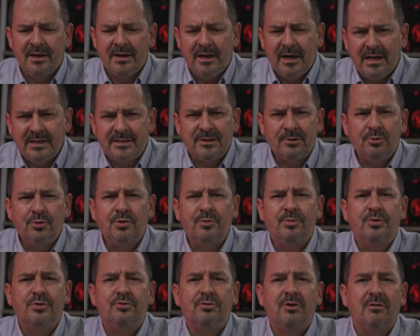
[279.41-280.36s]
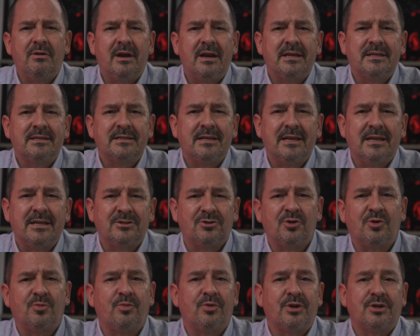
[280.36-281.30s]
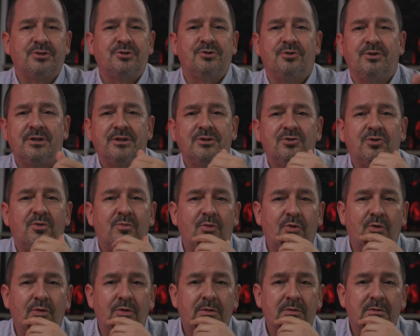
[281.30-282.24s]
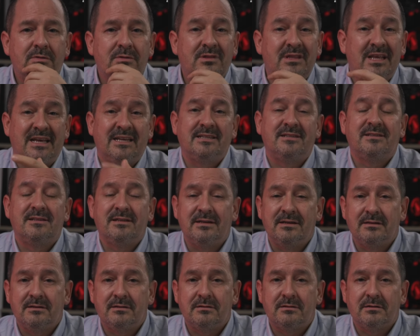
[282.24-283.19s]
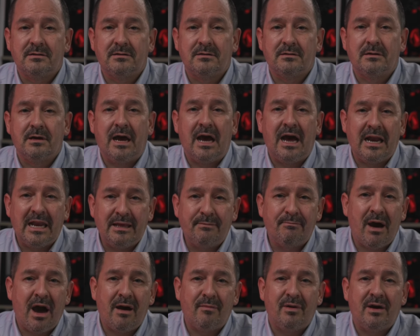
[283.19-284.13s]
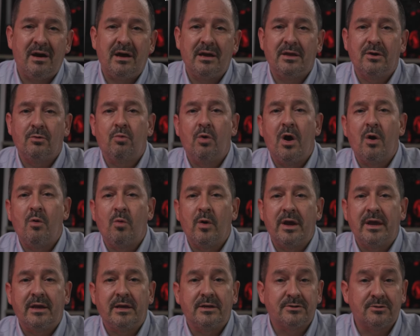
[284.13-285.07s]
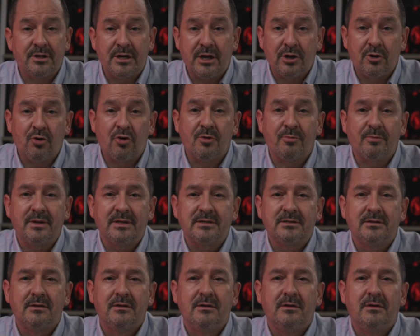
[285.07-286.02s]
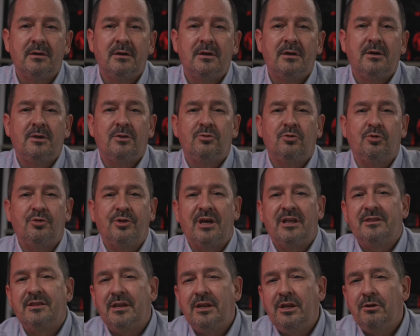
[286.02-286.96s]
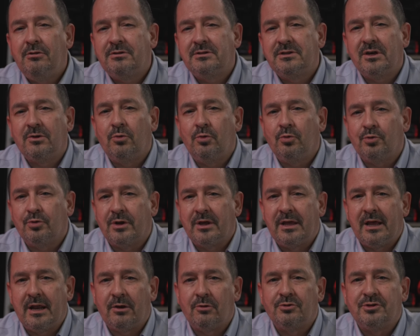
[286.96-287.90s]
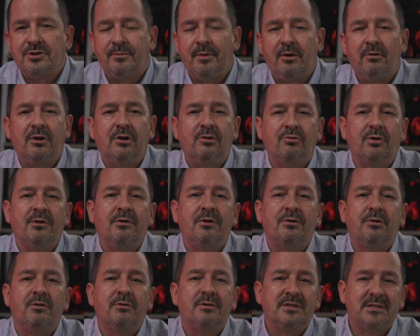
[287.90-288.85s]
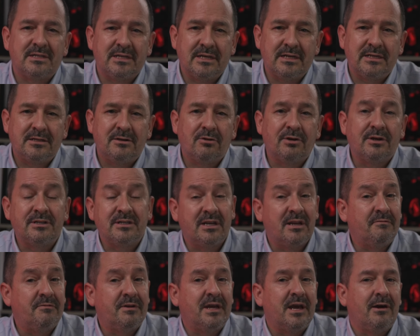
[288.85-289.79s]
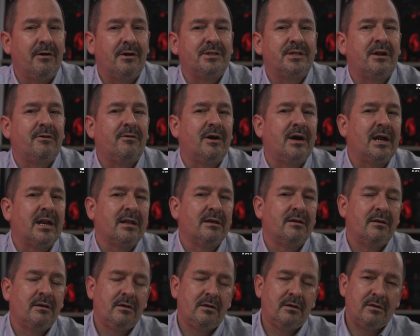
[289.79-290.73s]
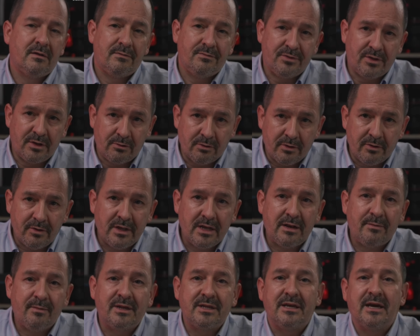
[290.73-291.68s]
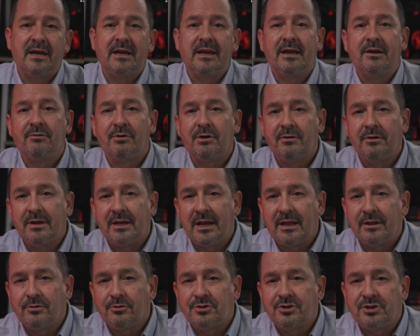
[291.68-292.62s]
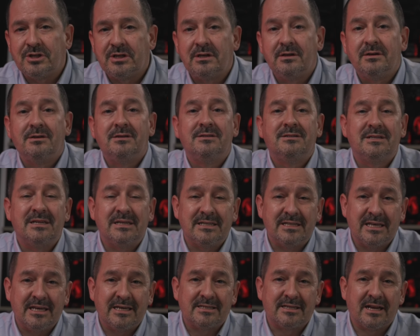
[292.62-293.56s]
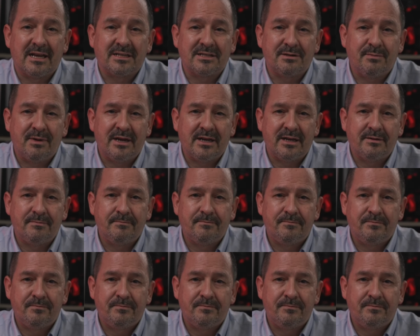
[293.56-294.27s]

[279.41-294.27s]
El segundo punto a hablar es que las corporaciones como Tencent, eh, Alibaba y Huawei, que son enormes, donde han tenido esta cultura de algo llamado el 996, lo que significaba trabajar de 9 de la mañana a 9 de la noche, 6 días a la semana.